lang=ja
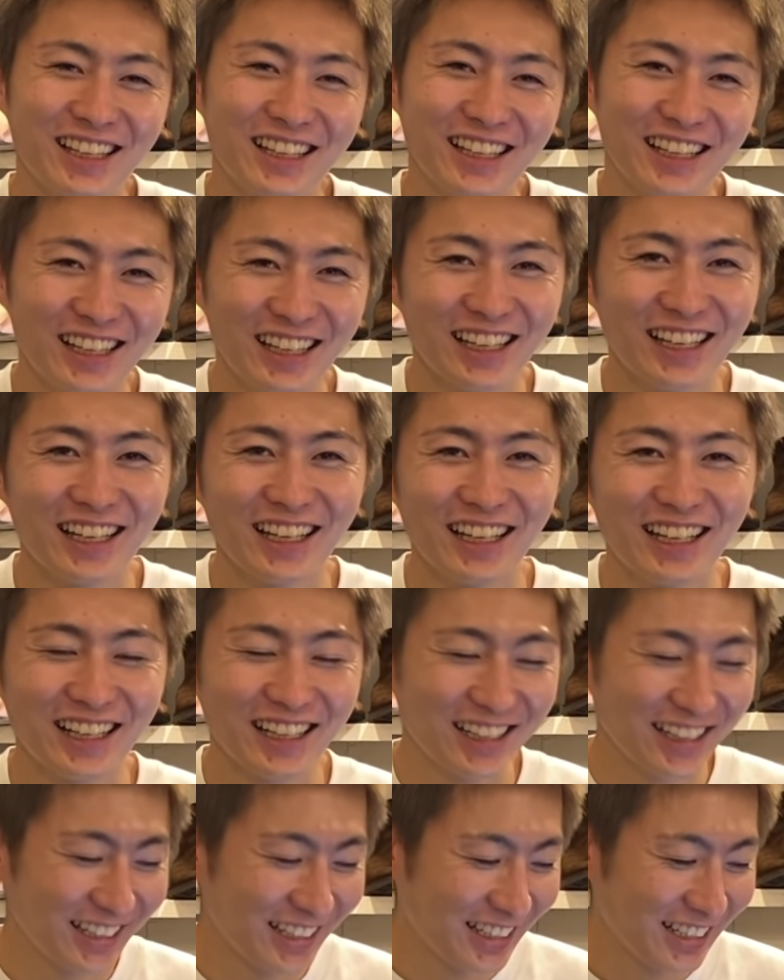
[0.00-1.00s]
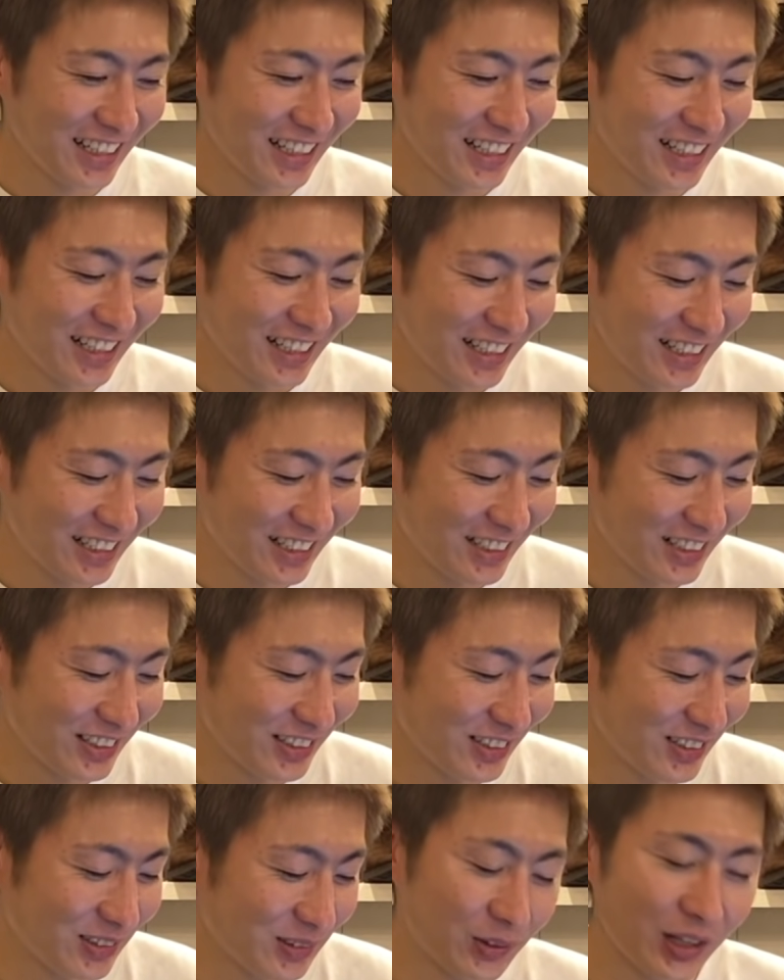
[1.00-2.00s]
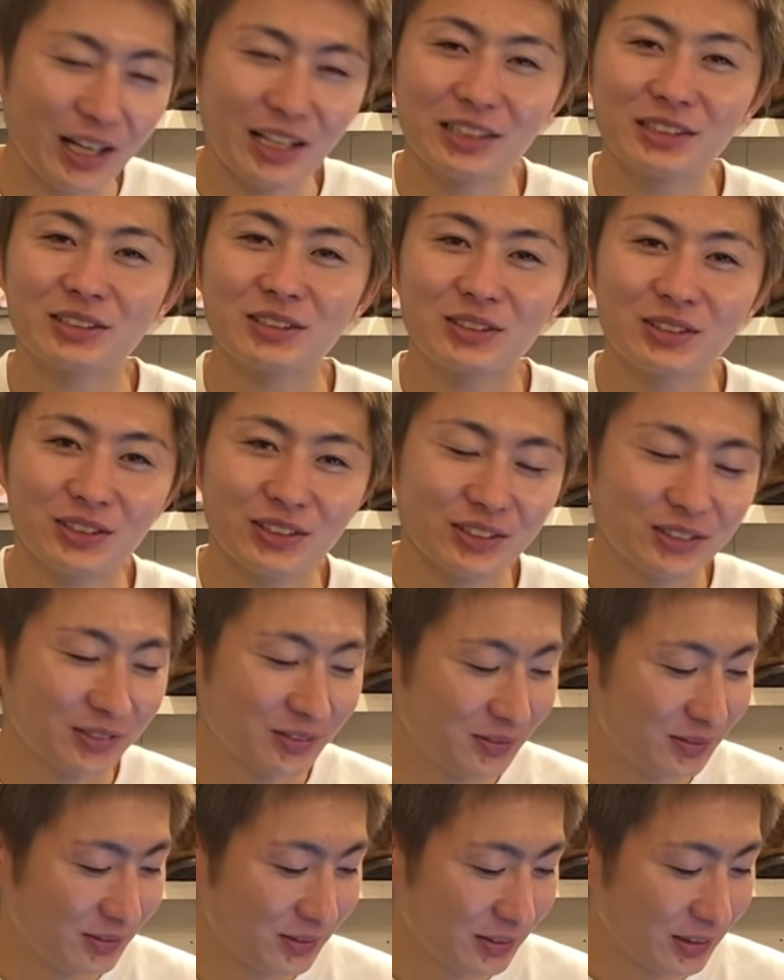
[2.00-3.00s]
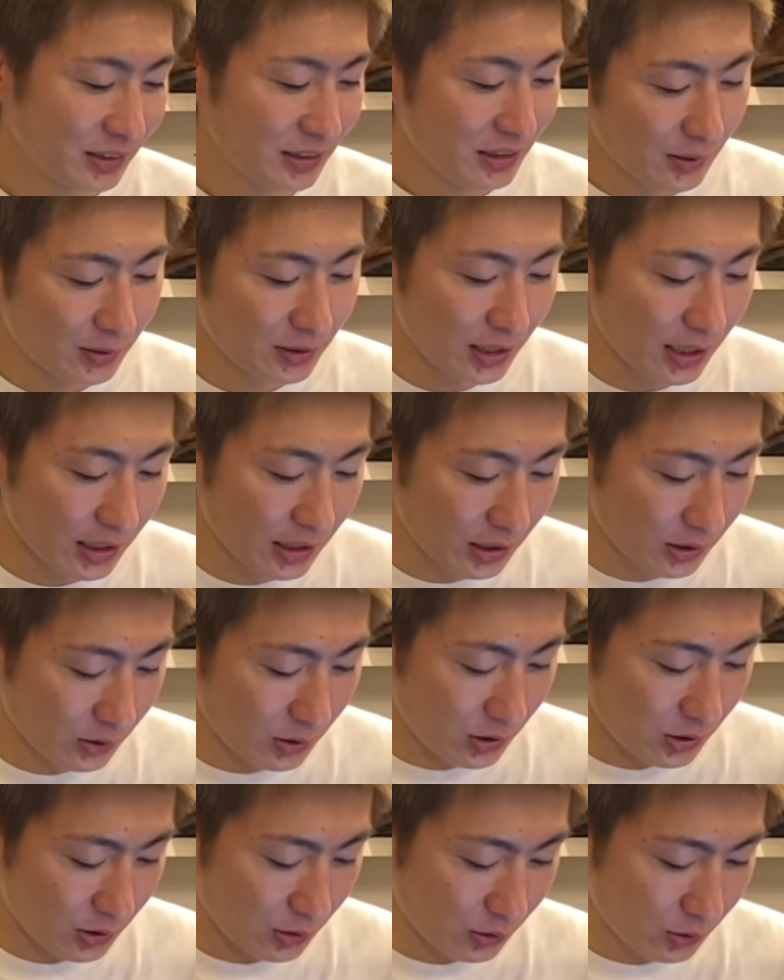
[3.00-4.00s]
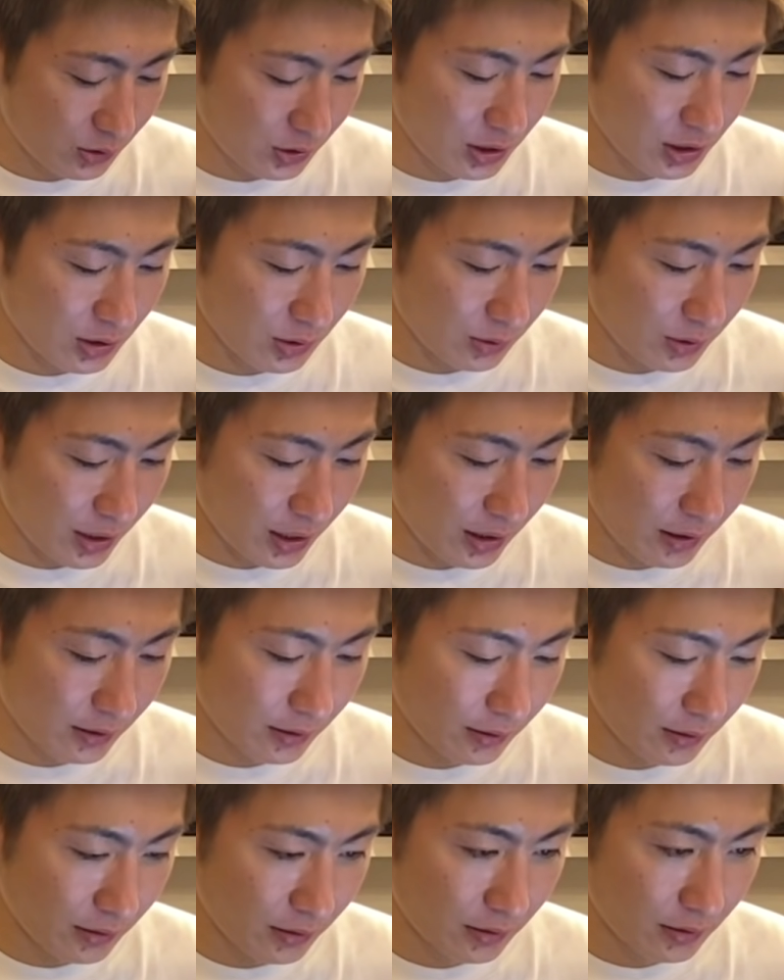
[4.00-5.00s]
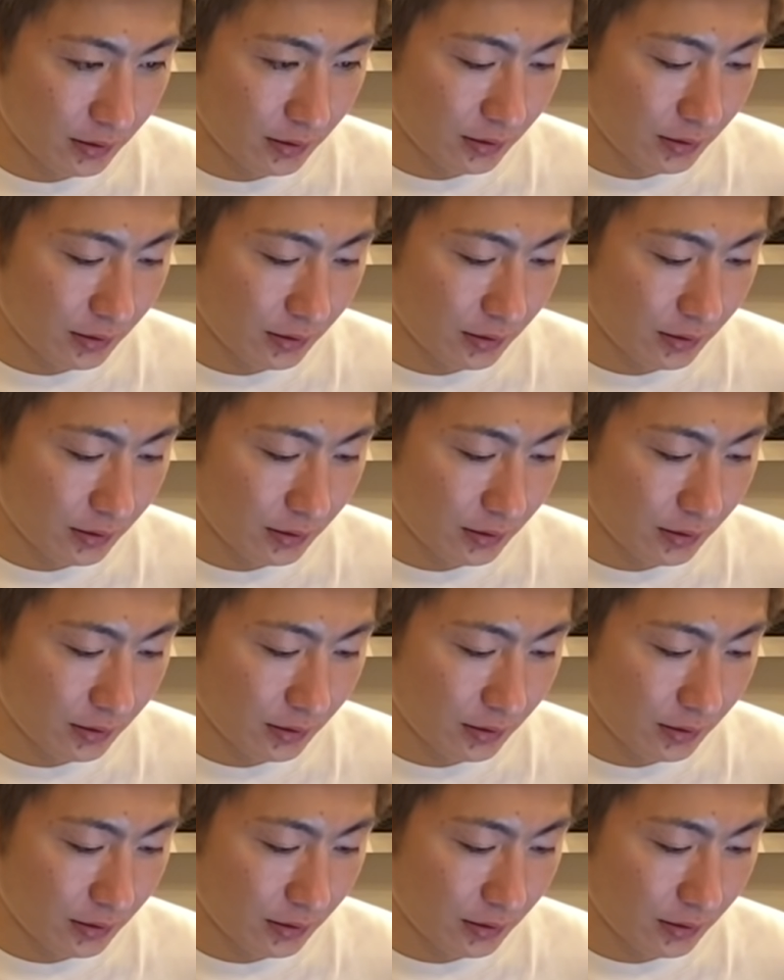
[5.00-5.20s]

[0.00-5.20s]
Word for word: レンガの壁に足かけるのは反則反則さっきと一緒の靴でしょこれうん